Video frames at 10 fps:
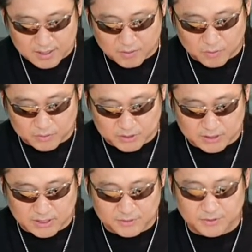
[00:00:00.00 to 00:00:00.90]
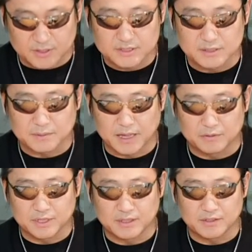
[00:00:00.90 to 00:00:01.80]
오늘은 지금
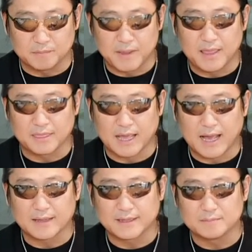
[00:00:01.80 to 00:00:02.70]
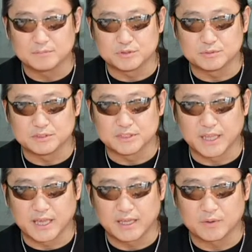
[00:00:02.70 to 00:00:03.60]
가운데 있는 걸 맨 하단
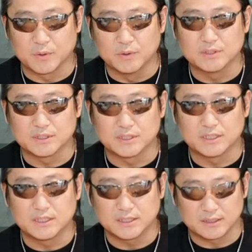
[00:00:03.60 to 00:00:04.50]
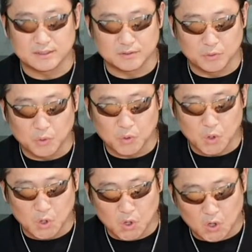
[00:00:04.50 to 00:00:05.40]
부분에 골드를
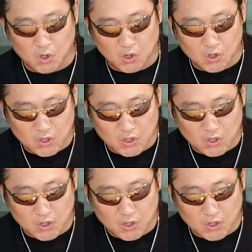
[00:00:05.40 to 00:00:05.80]
놓고,